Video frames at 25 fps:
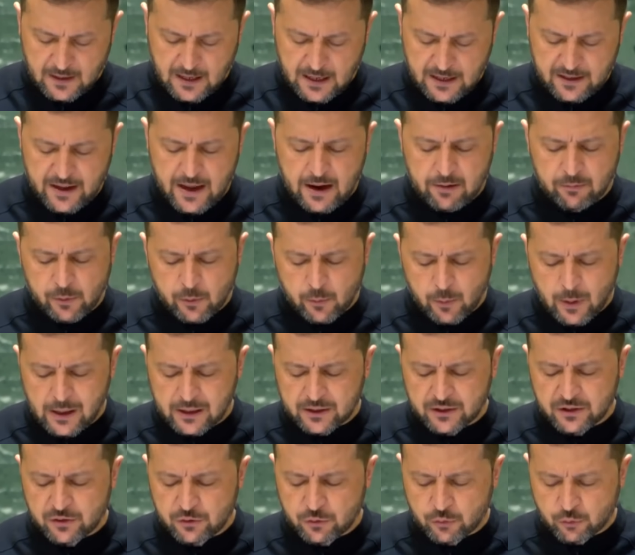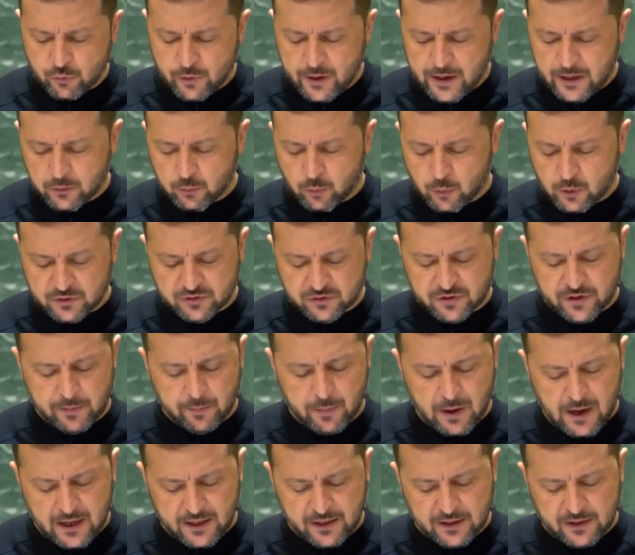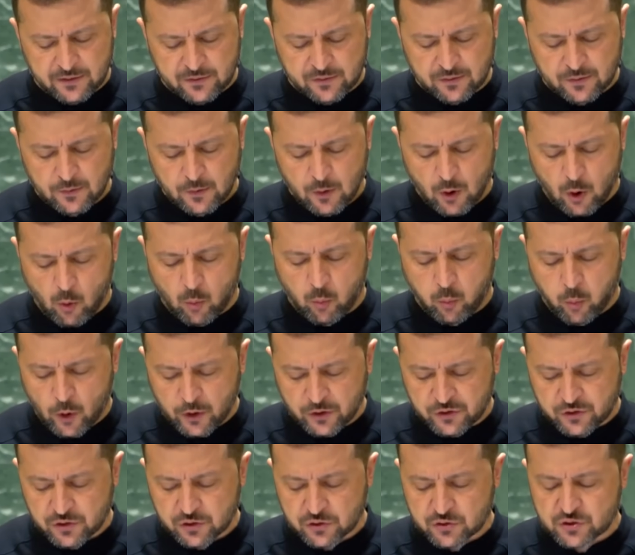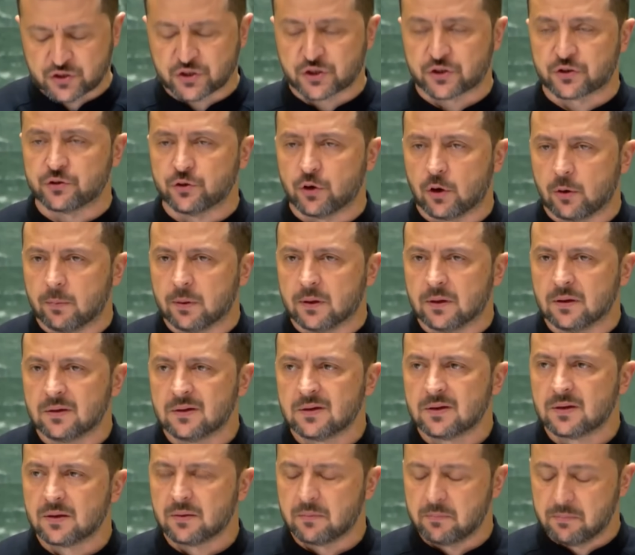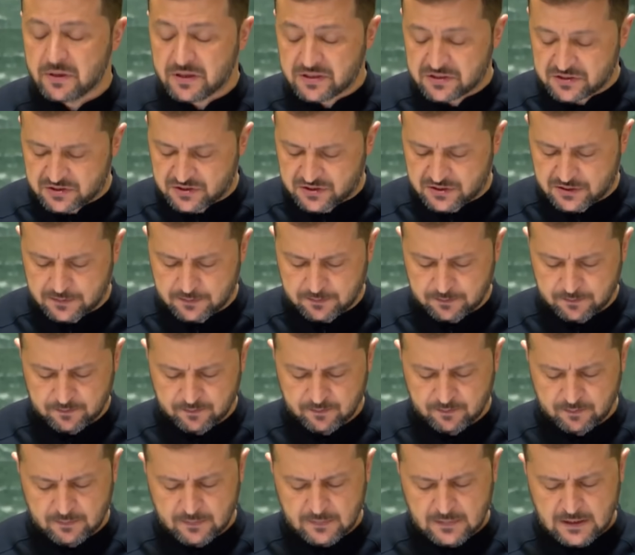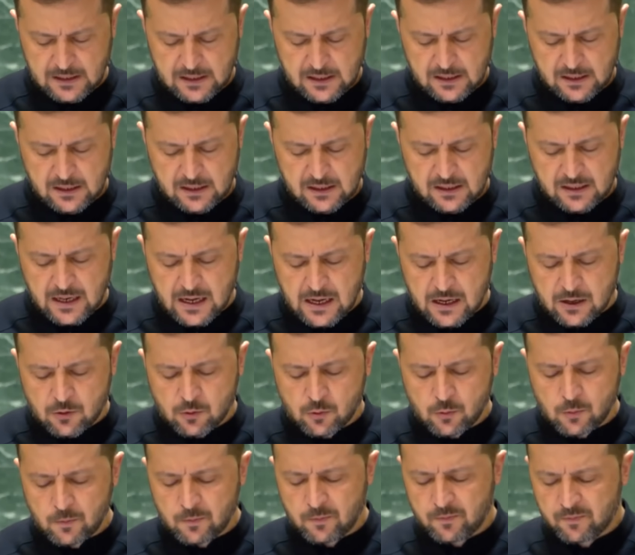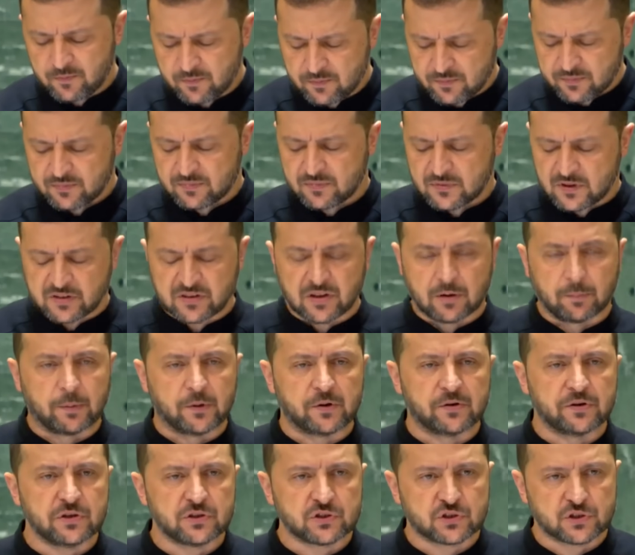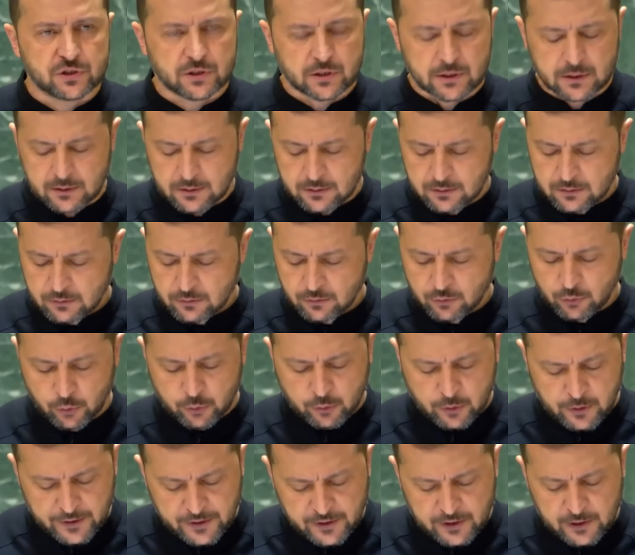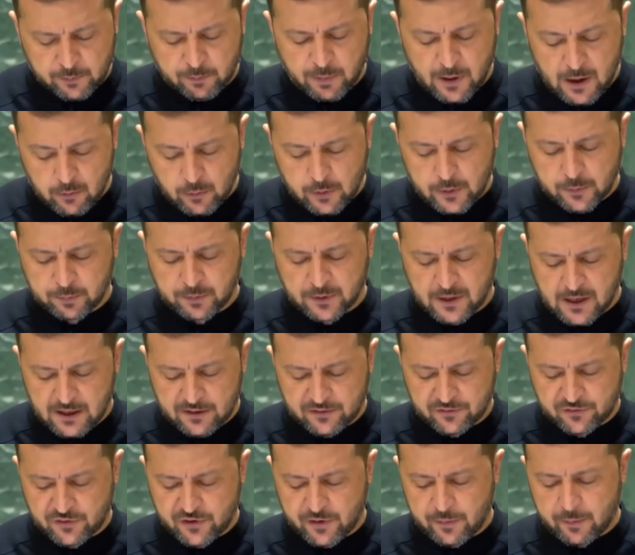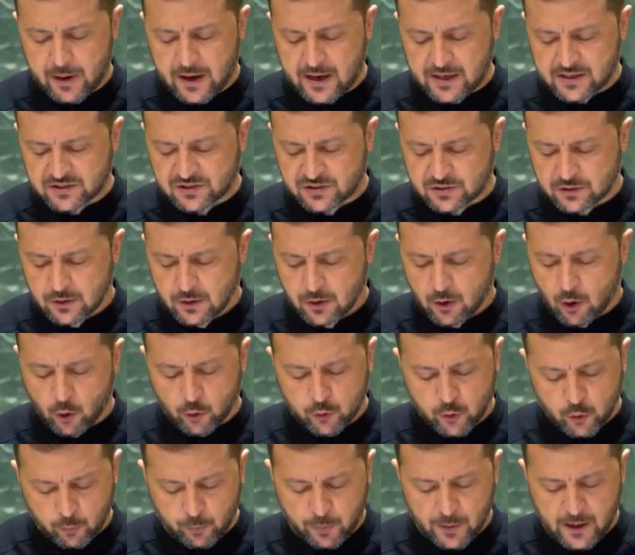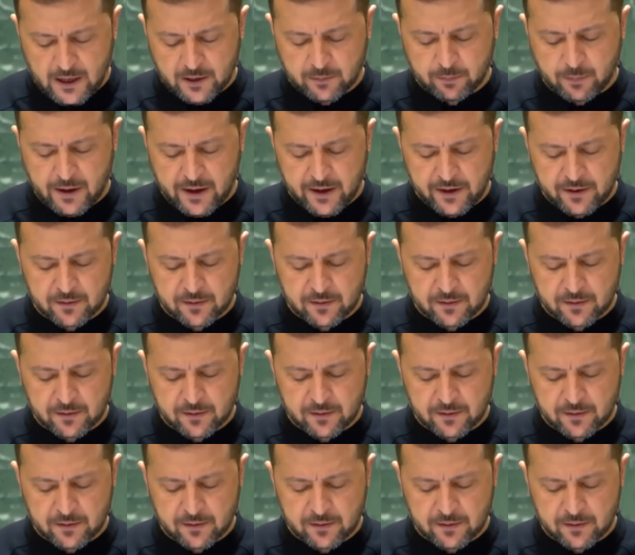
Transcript: Và mọi người ở Ukraine đều nhớ lại ý nghĩa của thảm họa Chernobyl. Hiện nay, nhà máy điện hạt nhân Zaporizhia vẫn bị lực lượng Nga chiếm đóng